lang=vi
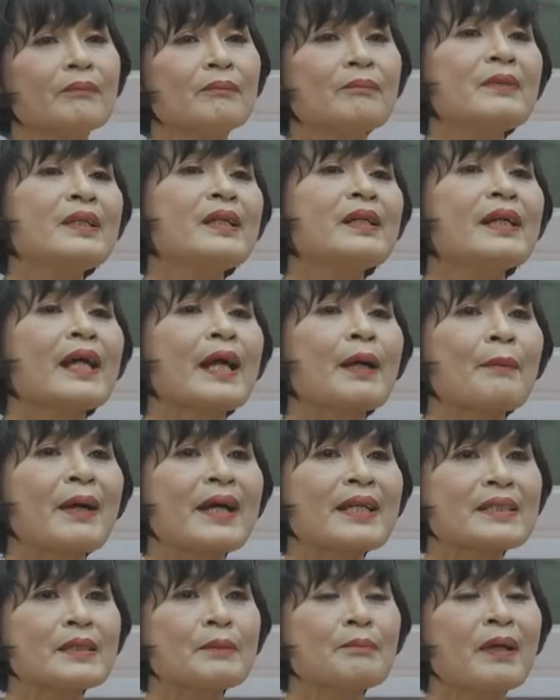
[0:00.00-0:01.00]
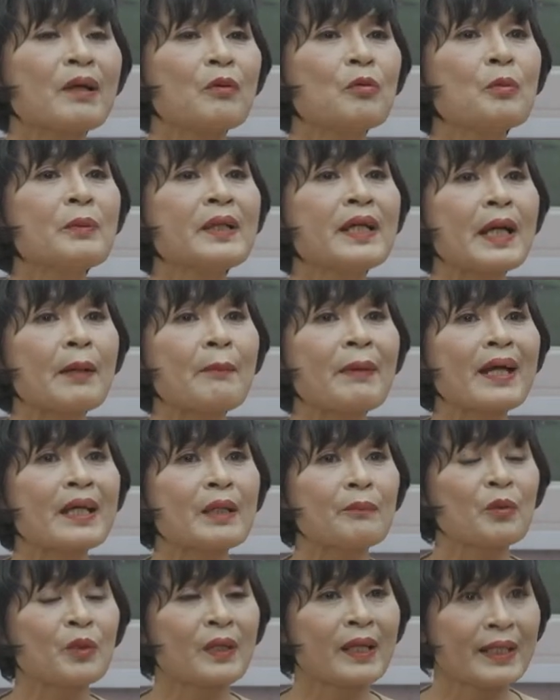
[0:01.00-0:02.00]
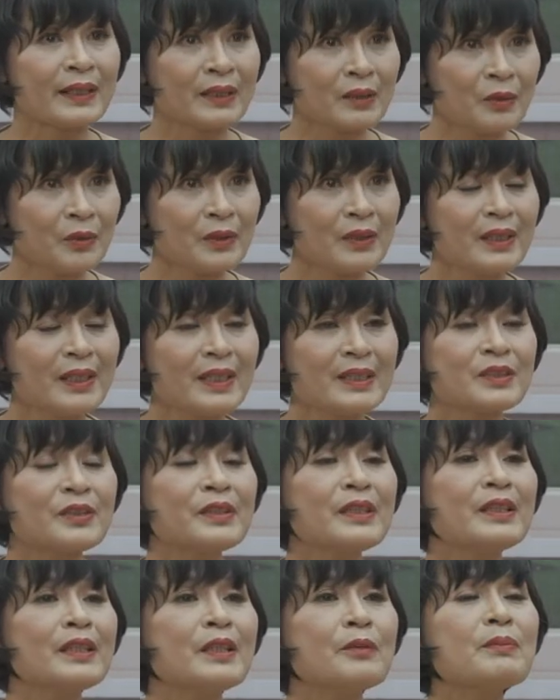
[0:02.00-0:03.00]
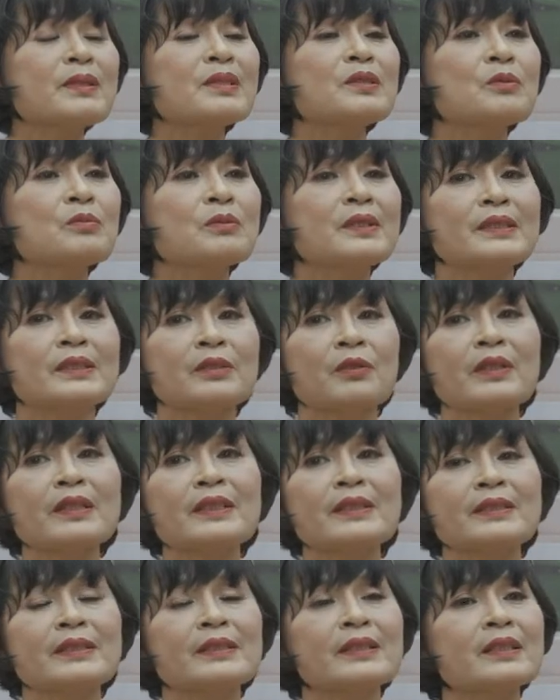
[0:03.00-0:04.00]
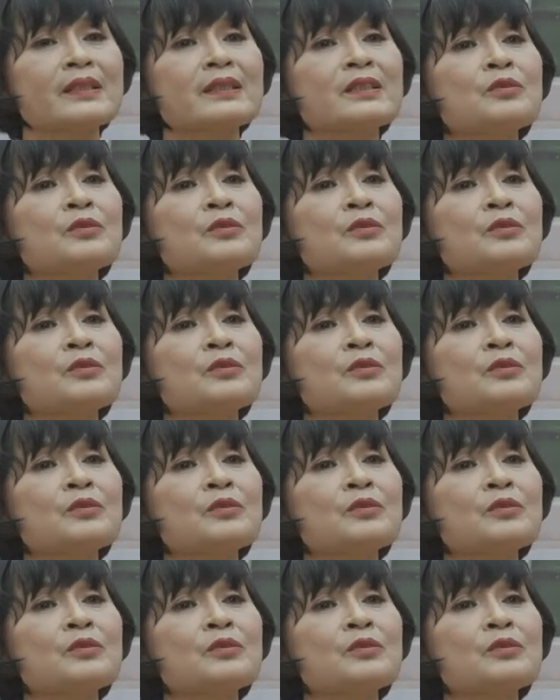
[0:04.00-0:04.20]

mi-li-gam axit béo omega ba này một ngày thôi. Cho nên nếu mà dùng thì chỉ có thể chỉ cần